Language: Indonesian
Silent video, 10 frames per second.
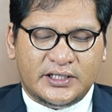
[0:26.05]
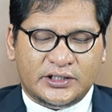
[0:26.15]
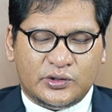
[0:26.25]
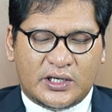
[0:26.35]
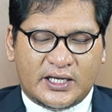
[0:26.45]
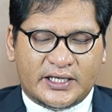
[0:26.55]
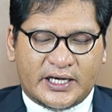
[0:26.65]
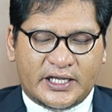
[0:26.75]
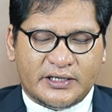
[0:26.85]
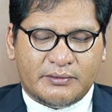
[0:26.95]
itulah
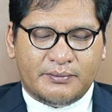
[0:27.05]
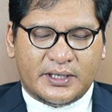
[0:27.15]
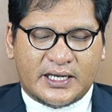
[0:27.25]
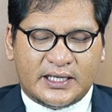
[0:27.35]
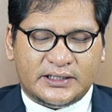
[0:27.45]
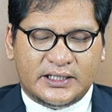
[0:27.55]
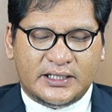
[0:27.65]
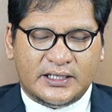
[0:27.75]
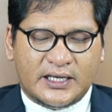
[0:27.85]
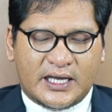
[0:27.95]
kiranya
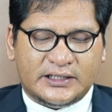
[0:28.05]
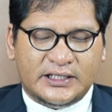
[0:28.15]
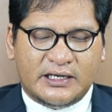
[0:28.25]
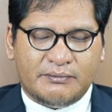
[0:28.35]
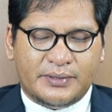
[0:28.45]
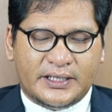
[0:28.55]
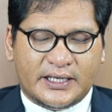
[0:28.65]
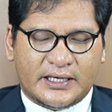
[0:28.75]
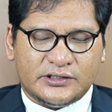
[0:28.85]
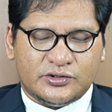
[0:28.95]
memberkati hati dan
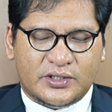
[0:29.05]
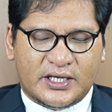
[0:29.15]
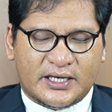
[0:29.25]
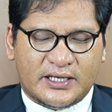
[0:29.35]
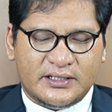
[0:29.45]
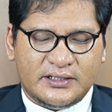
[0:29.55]
pikiran saudara.